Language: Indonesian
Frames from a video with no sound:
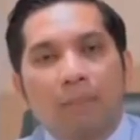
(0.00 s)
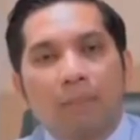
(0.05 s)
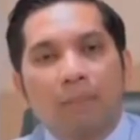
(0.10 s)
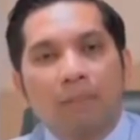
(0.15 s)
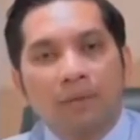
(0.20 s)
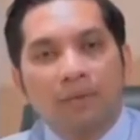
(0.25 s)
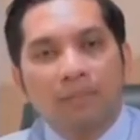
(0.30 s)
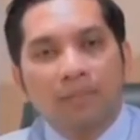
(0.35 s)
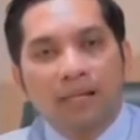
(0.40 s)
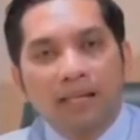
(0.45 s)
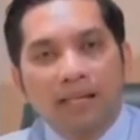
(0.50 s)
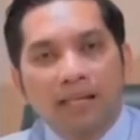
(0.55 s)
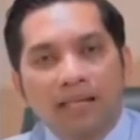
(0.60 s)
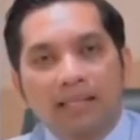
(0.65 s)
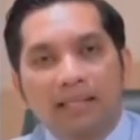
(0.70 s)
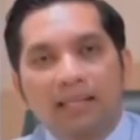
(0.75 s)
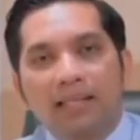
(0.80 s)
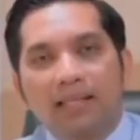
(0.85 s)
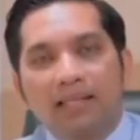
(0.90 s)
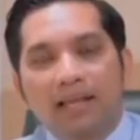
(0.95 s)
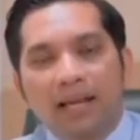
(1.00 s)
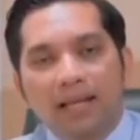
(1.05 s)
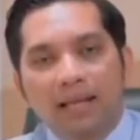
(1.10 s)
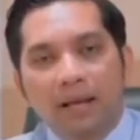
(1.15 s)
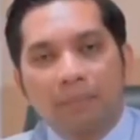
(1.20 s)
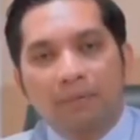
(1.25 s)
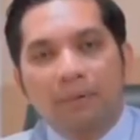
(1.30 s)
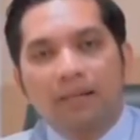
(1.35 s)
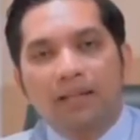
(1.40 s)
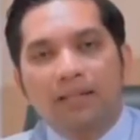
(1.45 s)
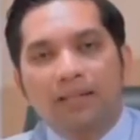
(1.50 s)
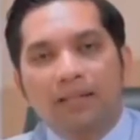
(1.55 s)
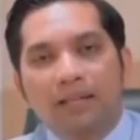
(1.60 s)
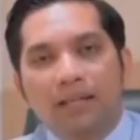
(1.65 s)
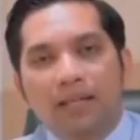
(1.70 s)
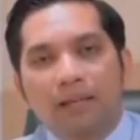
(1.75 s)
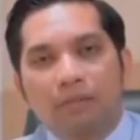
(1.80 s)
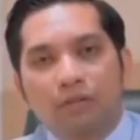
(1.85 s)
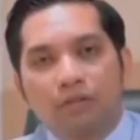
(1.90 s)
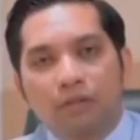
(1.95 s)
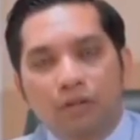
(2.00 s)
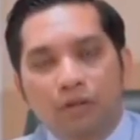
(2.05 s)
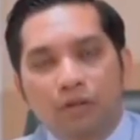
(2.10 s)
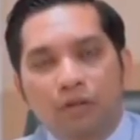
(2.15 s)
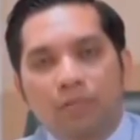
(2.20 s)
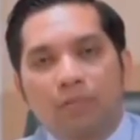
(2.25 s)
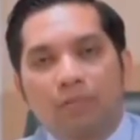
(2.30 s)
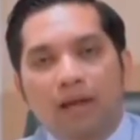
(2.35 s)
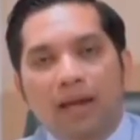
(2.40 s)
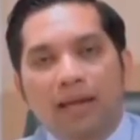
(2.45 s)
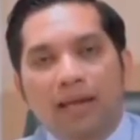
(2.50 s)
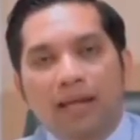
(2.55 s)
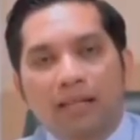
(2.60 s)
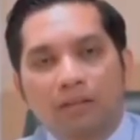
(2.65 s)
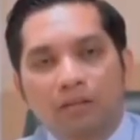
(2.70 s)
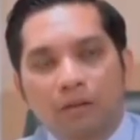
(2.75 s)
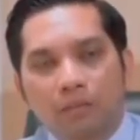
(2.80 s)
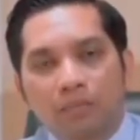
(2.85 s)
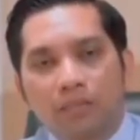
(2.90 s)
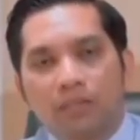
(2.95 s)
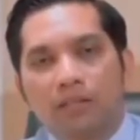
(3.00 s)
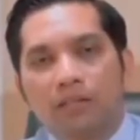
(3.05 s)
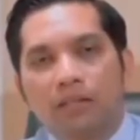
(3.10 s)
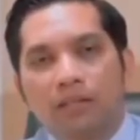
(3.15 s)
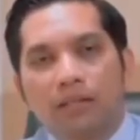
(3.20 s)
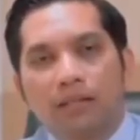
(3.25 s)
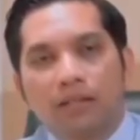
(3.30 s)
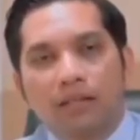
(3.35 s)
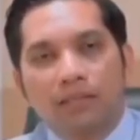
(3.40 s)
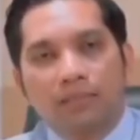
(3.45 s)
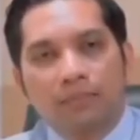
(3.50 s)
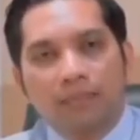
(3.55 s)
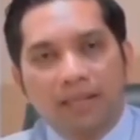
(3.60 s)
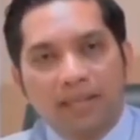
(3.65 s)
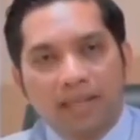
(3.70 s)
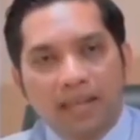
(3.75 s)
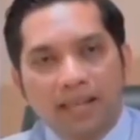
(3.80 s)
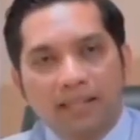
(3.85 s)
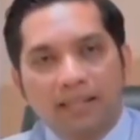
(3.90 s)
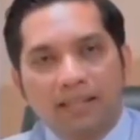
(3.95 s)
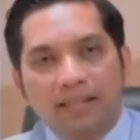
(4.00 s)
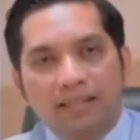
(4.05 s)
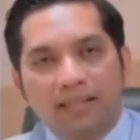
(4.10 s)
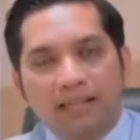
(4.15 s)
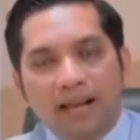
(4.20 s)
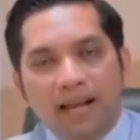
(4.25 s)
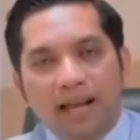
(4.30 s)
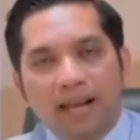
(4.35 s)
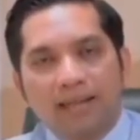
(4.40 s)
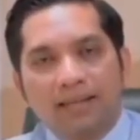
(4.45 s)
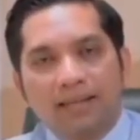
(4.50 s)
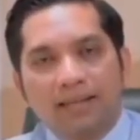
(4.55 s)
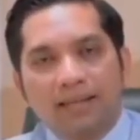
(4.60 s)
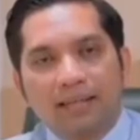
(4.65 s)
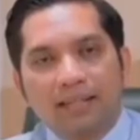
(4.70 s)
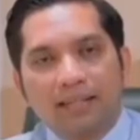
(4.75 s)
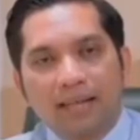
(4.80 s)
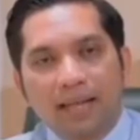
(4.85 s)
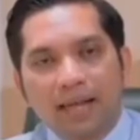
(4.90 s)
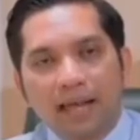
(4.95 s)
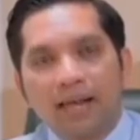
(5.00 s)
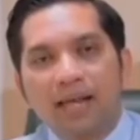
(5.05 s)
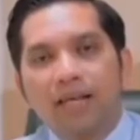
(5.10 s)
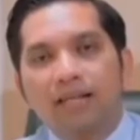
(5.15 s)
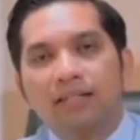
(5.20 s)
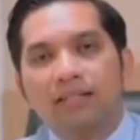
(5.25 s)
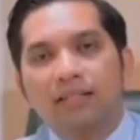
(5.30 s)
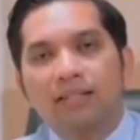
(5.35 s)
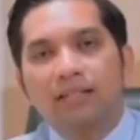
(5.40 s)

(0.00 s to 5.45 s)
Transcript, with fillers: memiliki kadaper di laboratorium anatomi. Demikian keterangan dari saya.